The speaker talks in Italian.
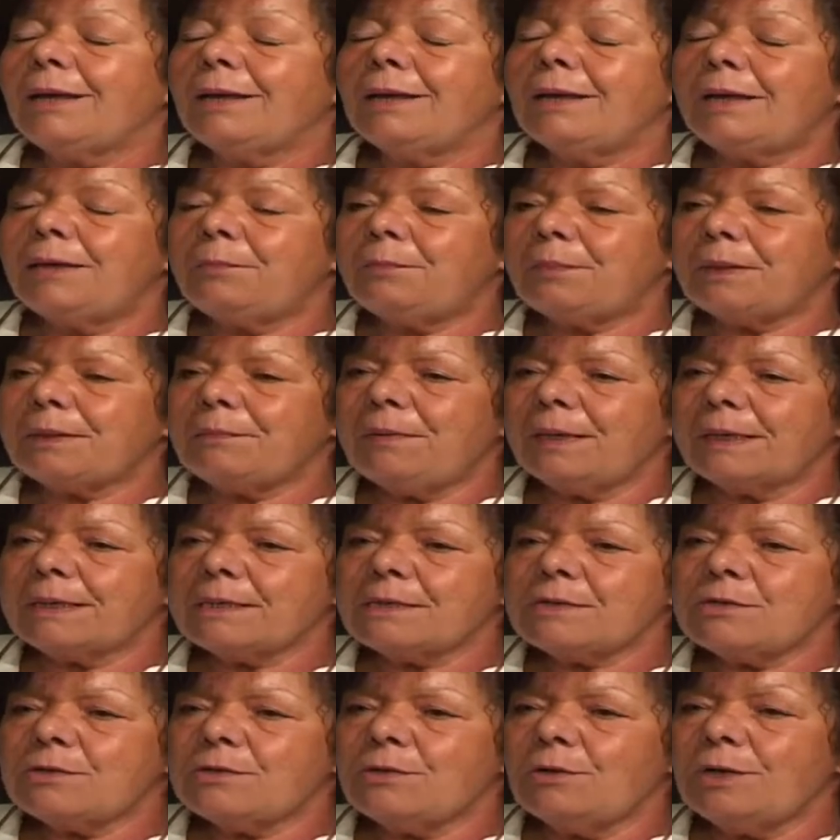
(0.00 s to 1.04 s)
eh,
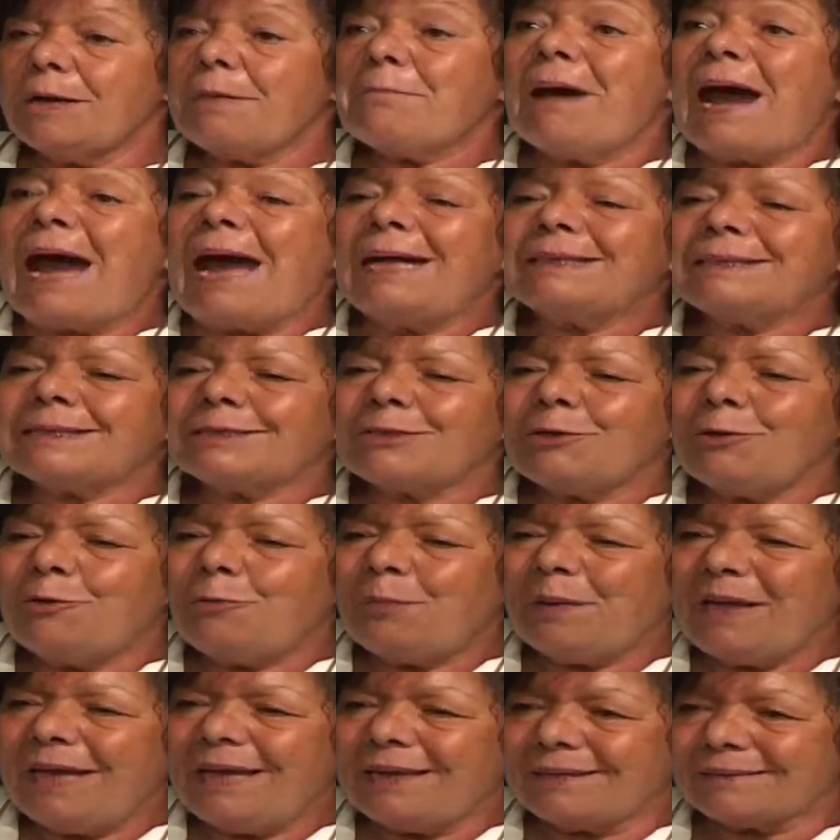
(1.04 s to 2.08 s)
preparazione, ma ha
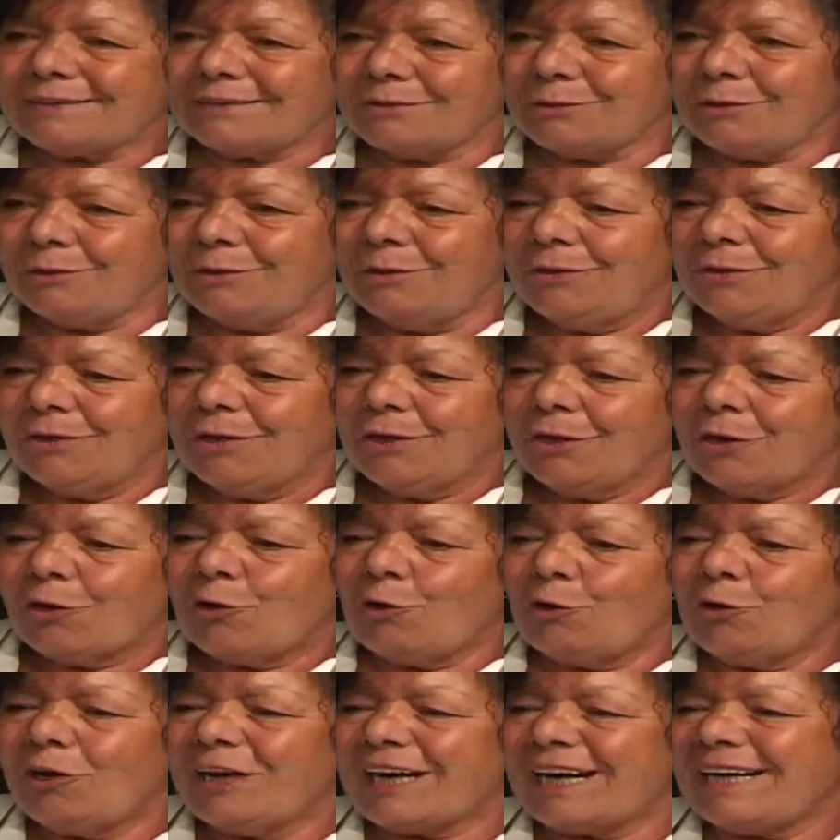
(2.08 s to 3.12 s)
scoperto
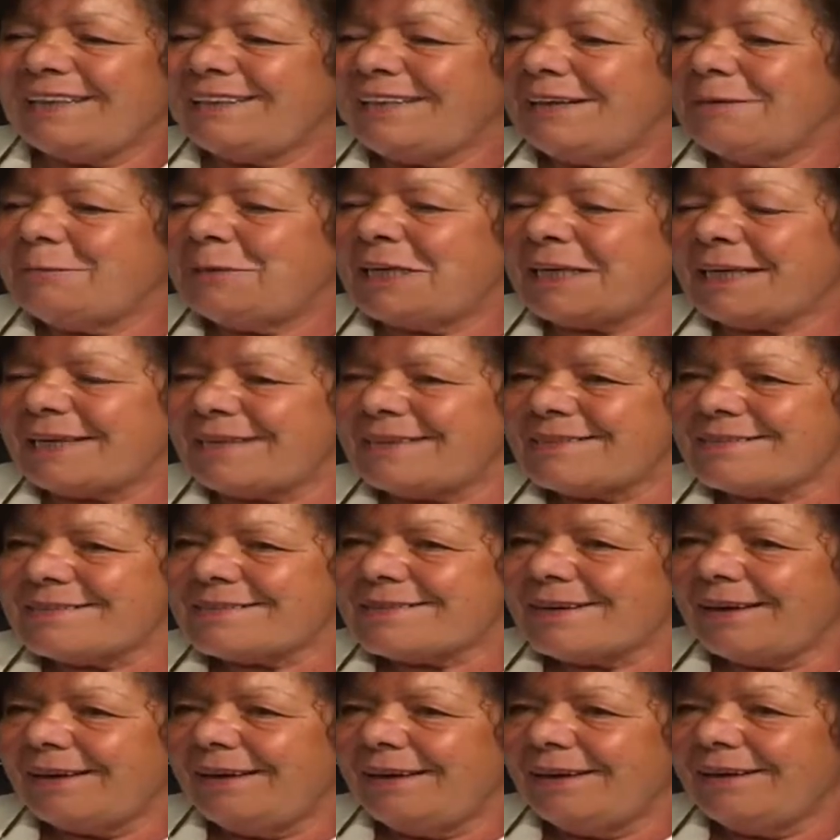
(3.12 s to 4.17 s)
con grande
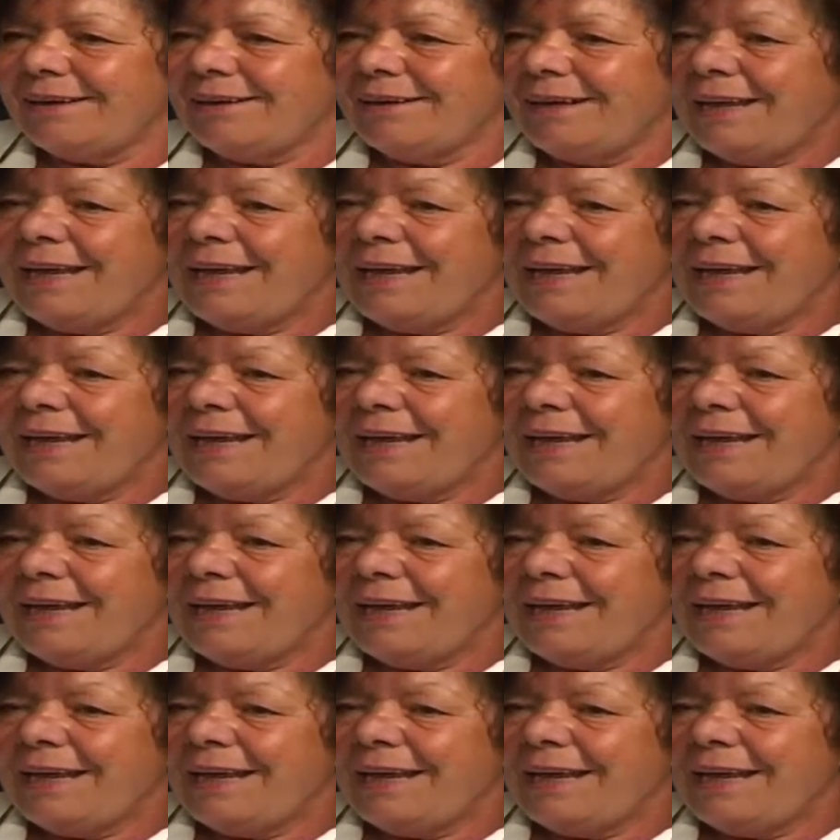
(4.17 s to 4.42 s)
amarezza